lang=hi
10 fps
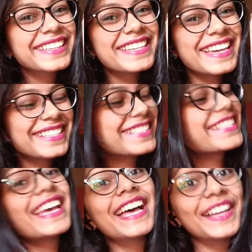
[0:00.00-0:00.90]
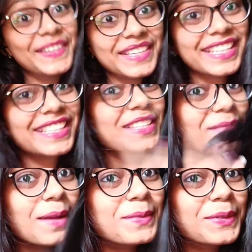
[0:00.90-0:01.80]
यस ओके तो
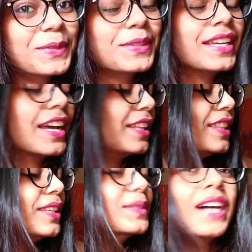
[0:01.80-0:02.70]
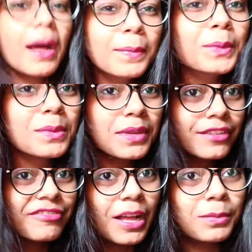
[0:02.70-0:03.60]
मैं आप लोगों को दिखाती हूँ आप लोग भी
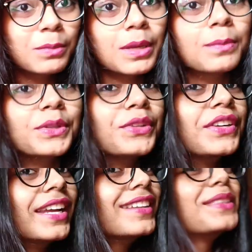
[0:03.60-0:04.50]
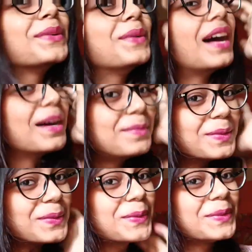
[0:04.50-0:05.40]
मेरे फैमिली मेम्बर हो राइट तो आप
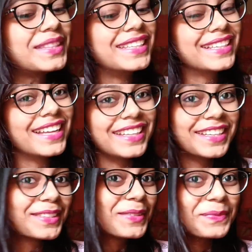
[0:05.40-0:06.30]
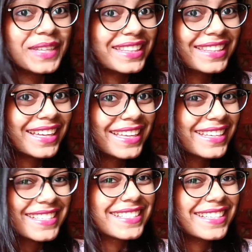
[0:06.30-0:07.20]
लोगों को दिखाना तो बनता
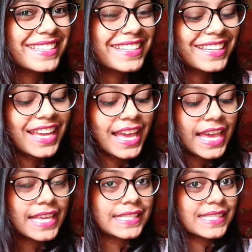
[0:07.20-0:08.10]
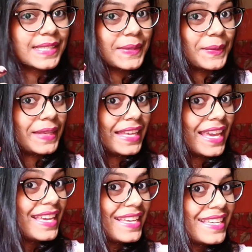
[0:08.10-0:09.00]
है इंट इट सो
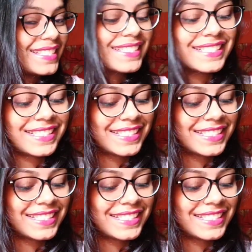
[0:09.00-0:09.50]
यस